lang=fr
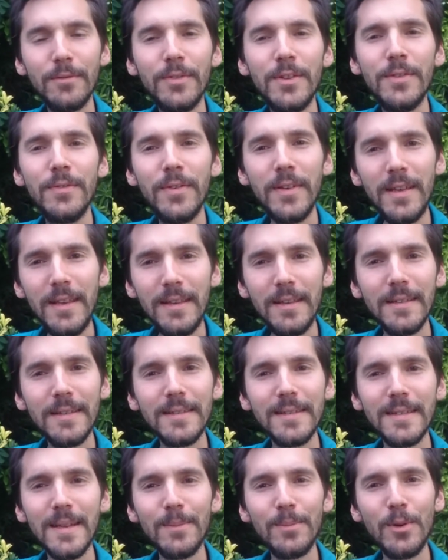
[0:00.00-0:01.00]
Vivez
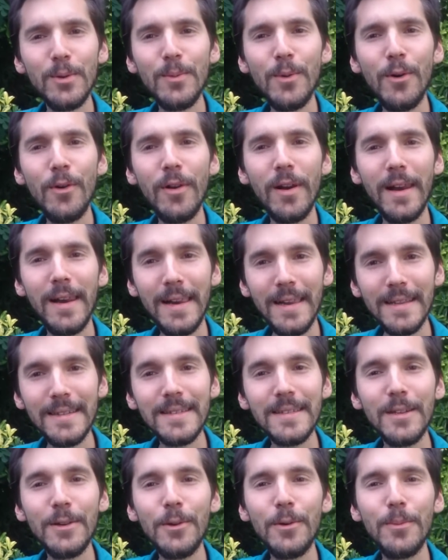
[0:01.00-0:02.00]
simplement
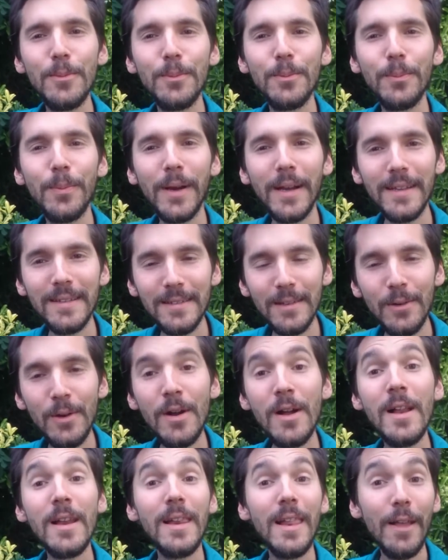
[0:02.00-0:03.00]
l'instant présent.
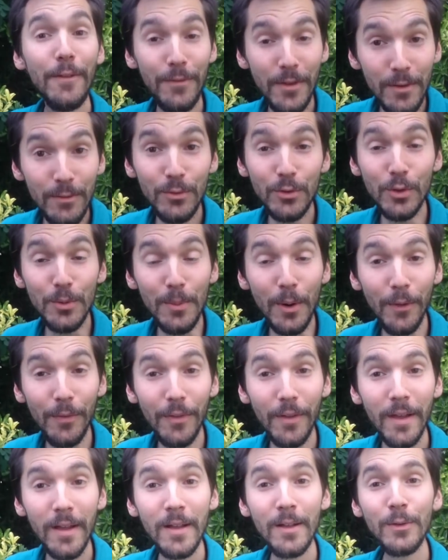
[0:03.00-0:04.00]
La vie vous
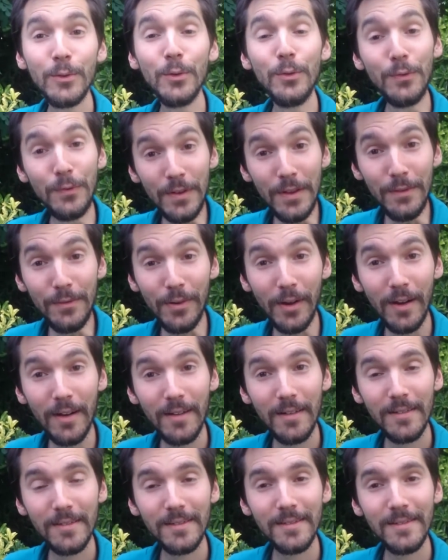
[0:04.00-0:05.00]
demande de vivre.
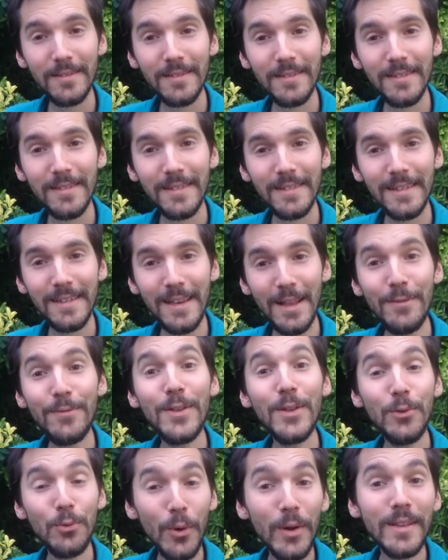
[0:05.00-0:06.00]
La
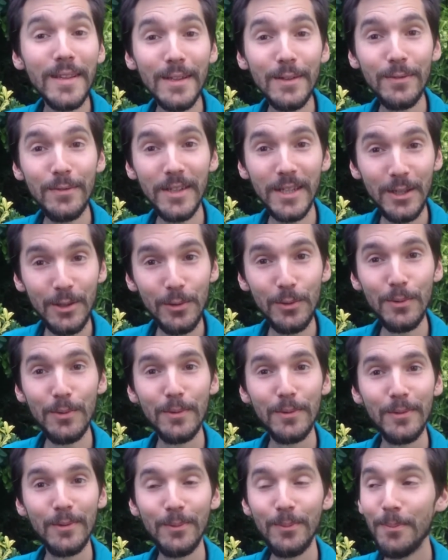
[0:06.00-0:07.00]
vie doit être vécue,
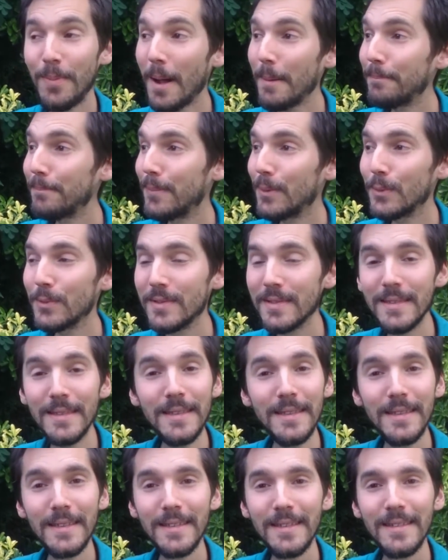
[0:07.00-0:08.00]
pas
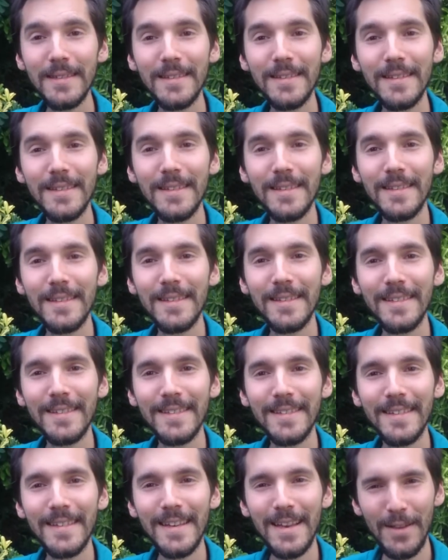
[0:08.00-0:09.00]
pensée.
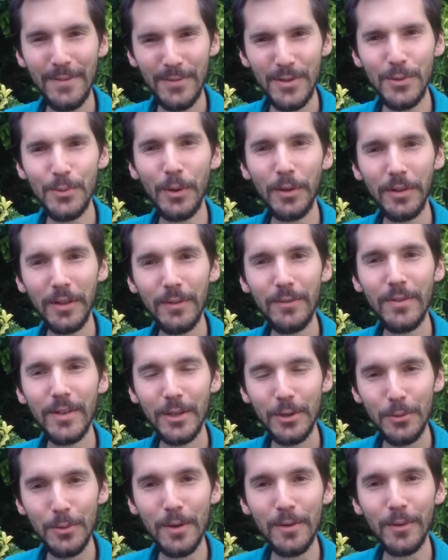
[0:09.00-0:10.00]
La vie doit être
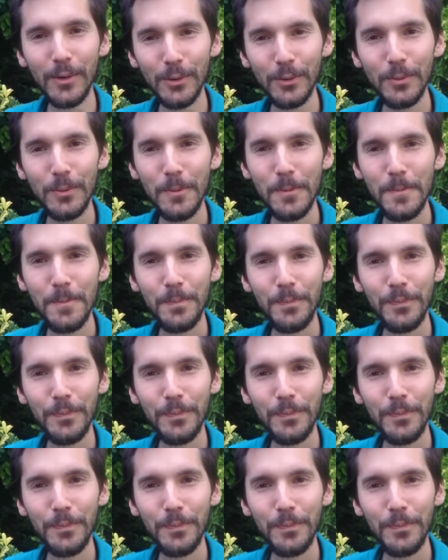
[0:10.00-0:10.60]
vécue avant tout.